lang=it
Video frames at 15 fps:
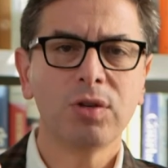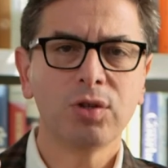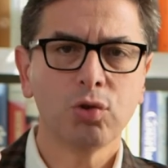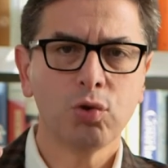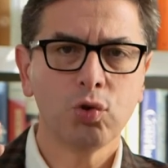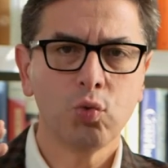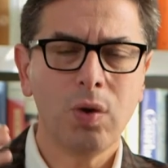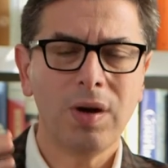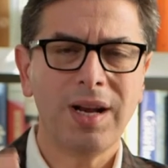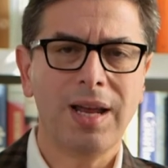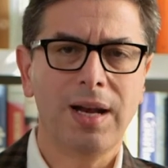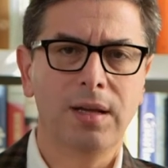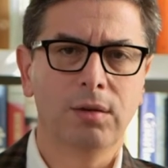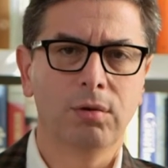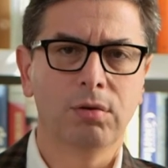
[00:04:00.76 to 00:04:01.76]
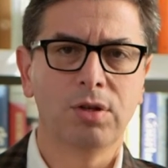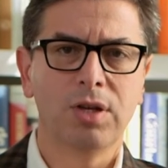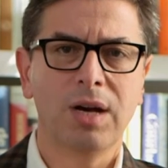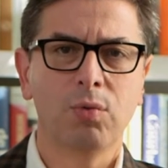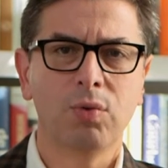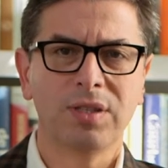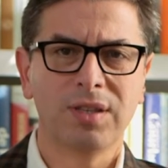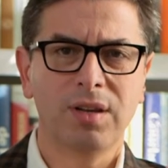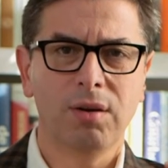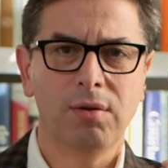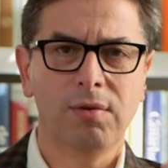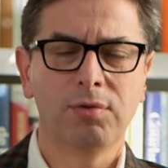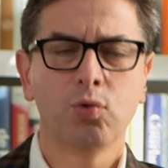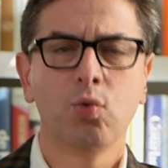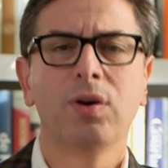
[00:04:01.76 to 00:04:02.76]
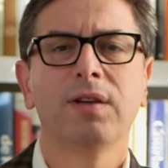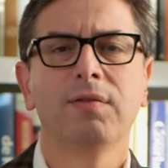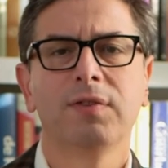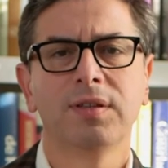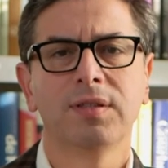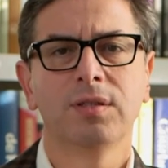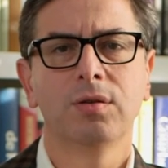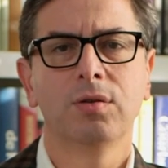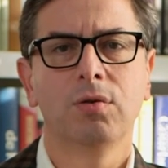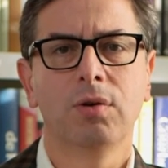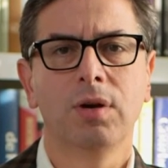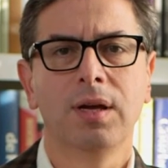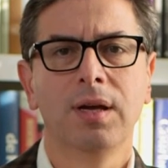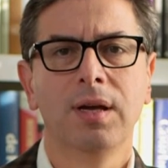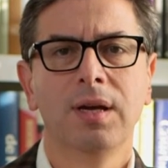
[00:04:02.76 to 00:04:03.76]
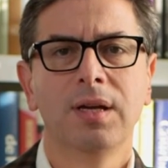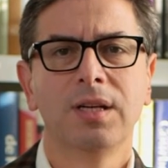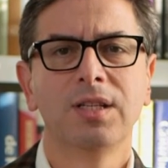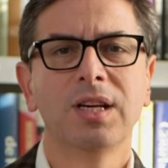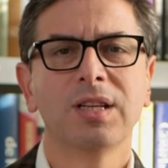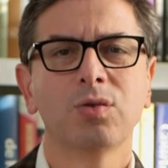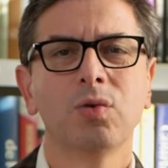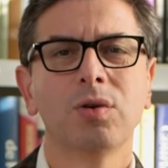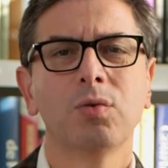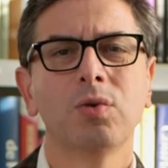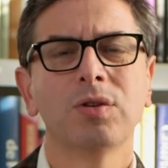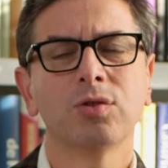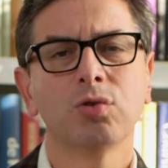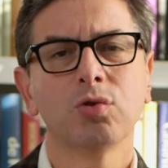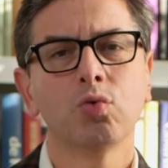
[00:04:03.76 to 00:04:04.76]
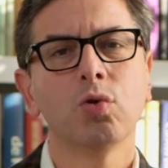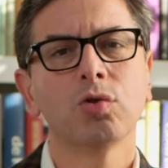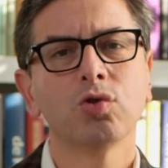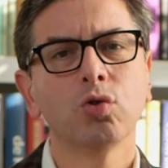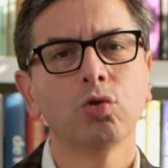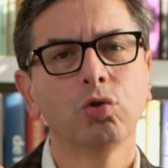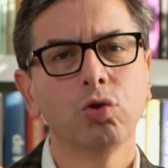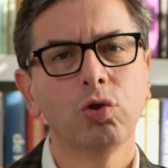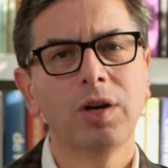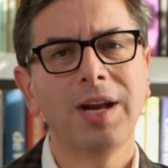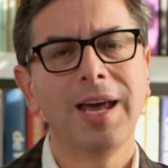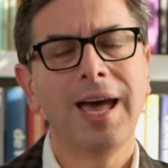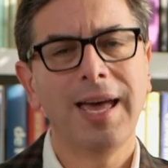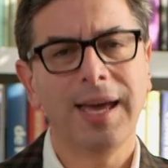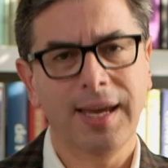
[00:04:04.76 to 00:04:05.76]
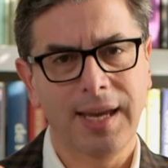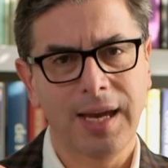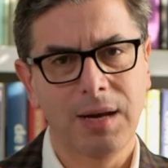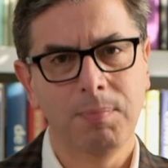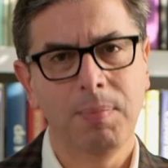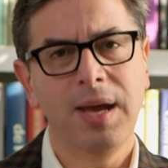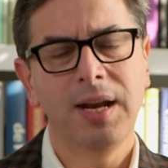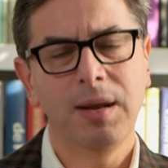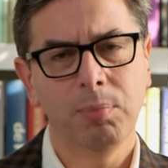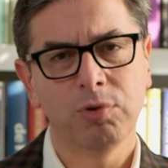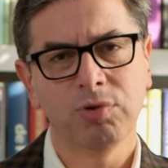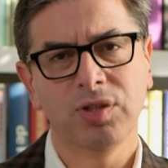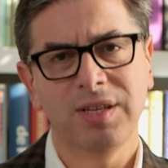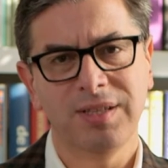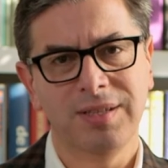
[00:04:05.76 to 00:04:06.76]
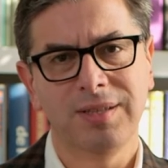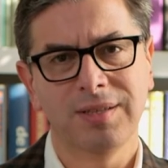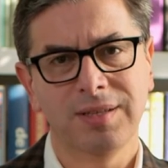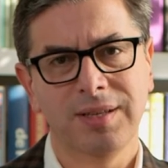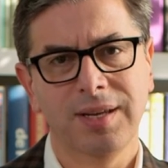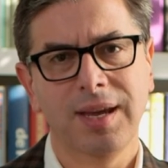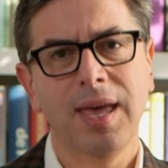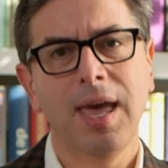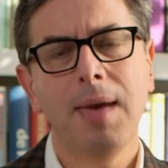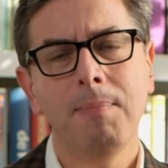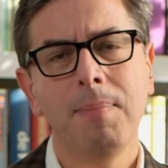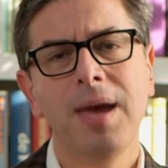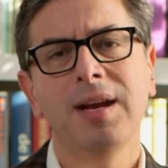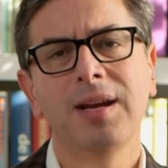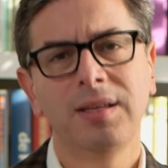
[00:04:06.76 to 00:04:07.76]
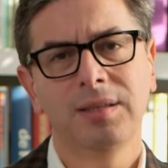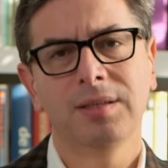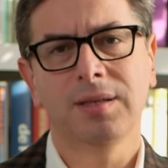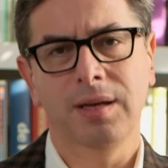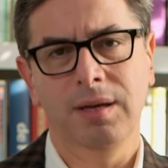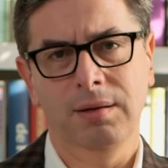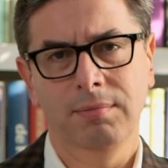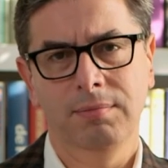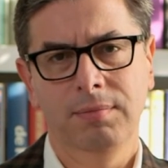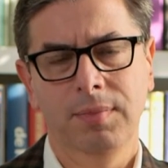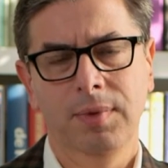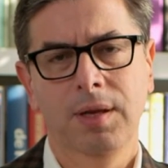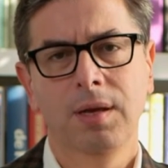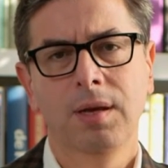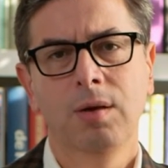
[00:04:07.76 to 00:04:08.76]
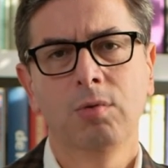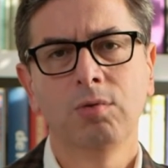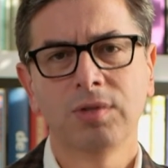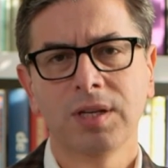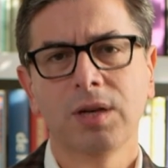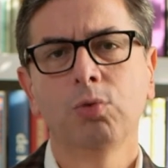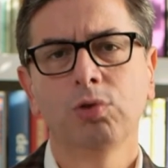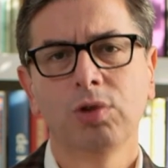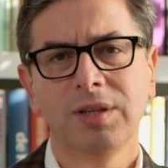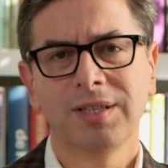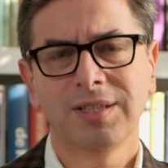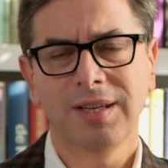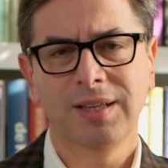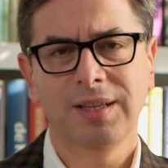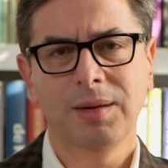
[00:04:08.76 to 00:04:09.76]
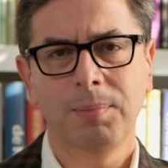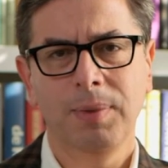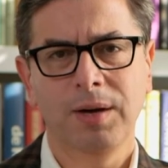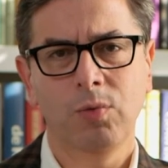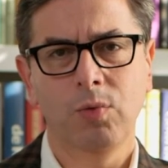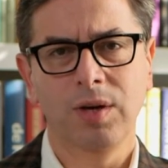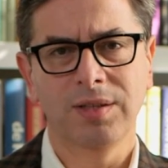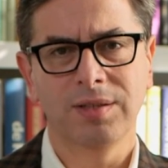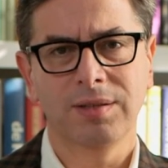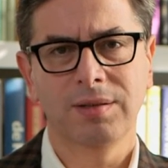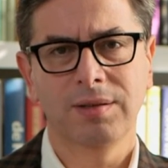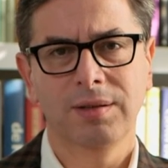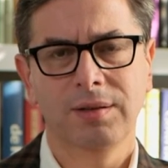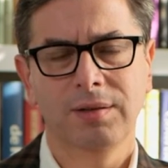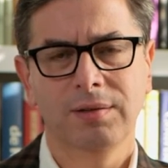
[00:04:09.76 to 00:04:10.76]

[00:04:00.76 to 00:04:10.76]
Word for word: questo suo anelito, già questa sua riflessione, già questo suo sottolineare che il bene possa esistere è bene in sé. Un saluto da Central Park West.